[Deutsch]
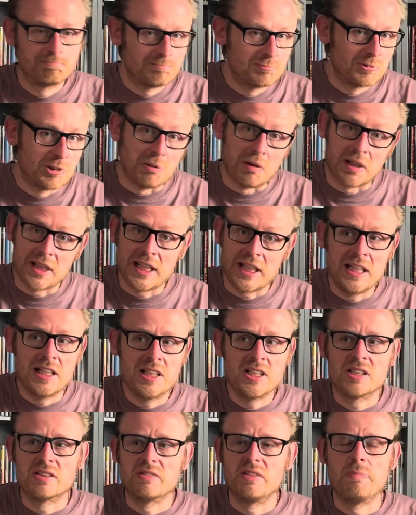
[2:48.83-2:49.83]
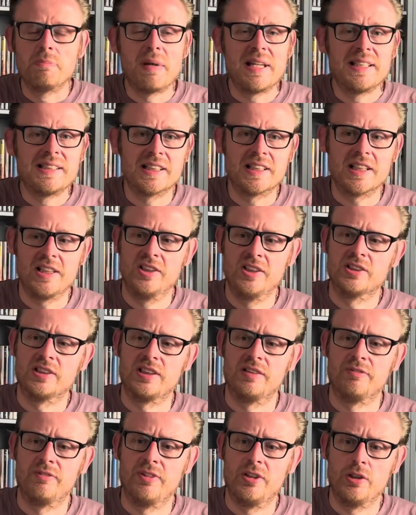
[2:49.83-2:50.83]
so was halt ähnliches wie Basic
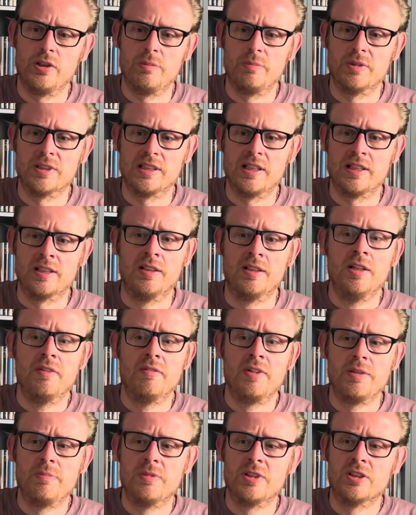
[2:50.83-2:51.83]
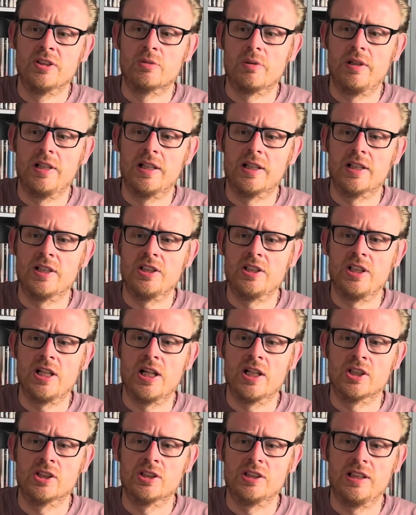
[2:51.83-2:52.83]
Instinct, würde ich mal sagen, wenn ich mir den Trailer richtig
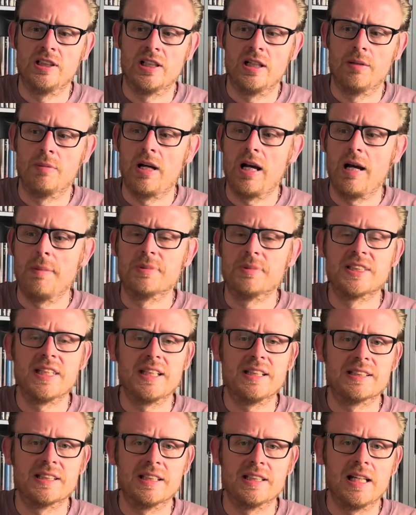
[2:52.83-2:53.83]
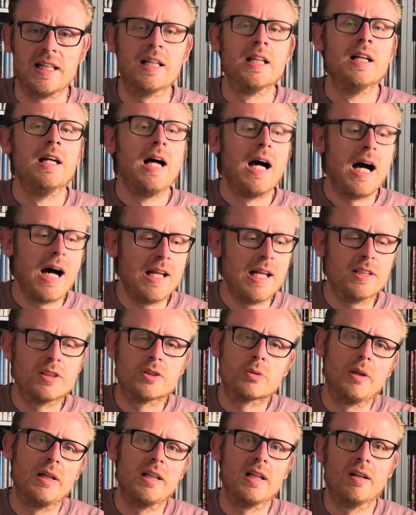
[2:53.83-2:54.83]
angesehen habe. Ab 16 Jahren. Alle
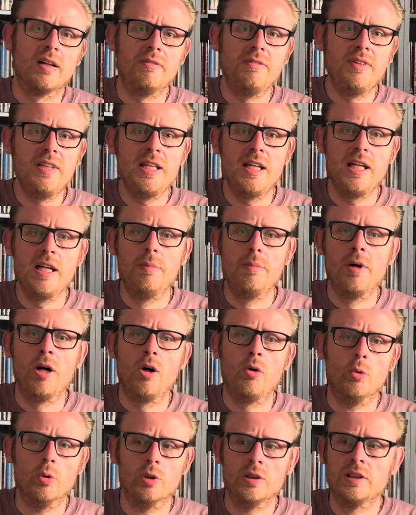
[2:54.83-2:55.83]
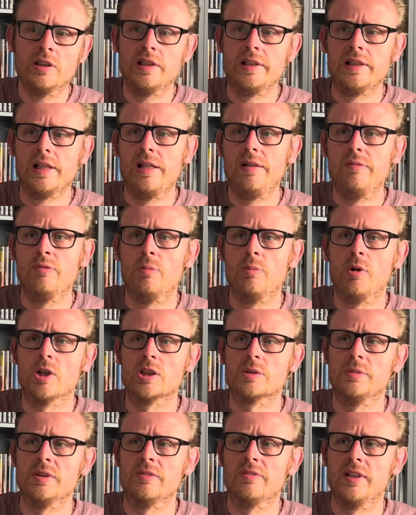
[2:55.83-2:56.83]
Trailer wie immer unten in der
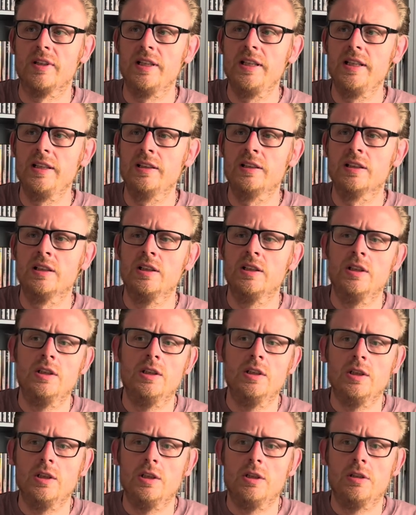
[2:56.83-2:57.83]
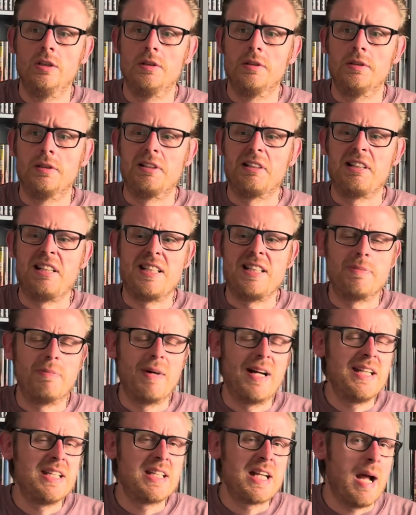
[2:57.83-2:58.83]
Infobox mit verlinkt. Ich
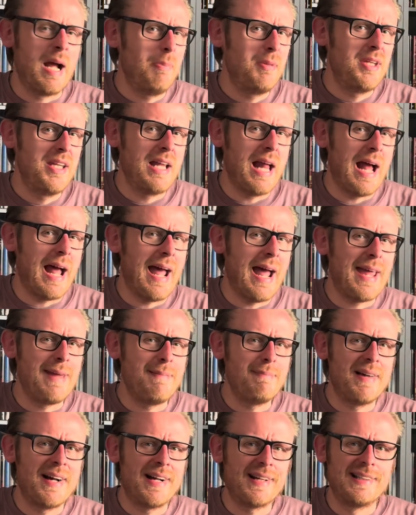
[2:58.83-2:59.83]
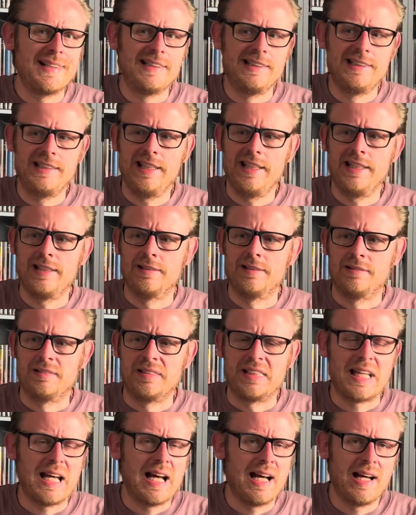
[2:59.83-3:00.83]
meine, ich habe den einmal gesehen.
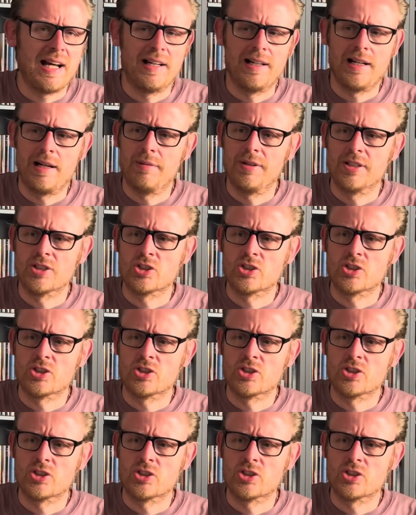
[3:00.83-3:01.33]
Ja, aber